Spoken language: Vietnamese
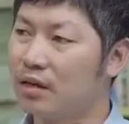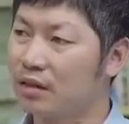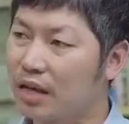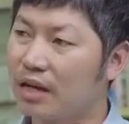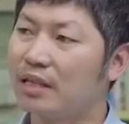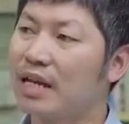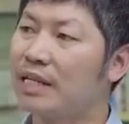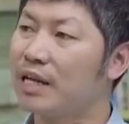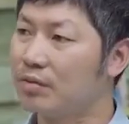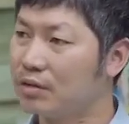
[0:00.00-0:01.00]
xương tăng cái
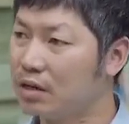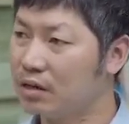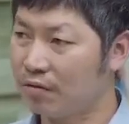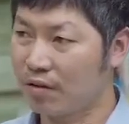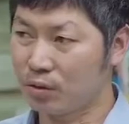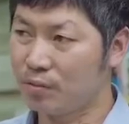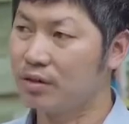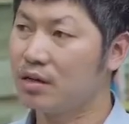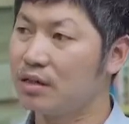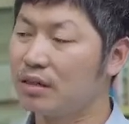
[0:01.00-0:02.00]
tái tạo xương và giúp
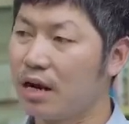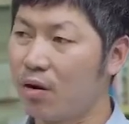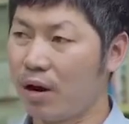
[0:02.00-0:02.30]
xương chắc